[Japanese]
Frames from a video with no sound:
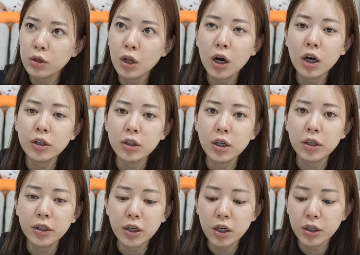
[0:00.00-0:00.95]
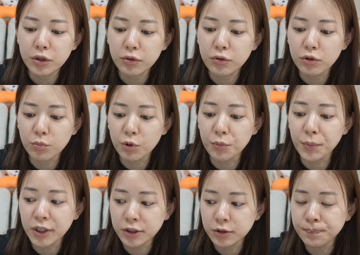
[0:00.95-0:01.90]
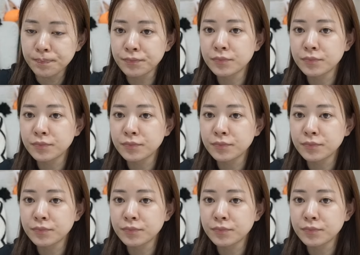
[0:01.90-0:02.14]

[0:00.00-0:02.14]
なかったかなっていうふうに思います。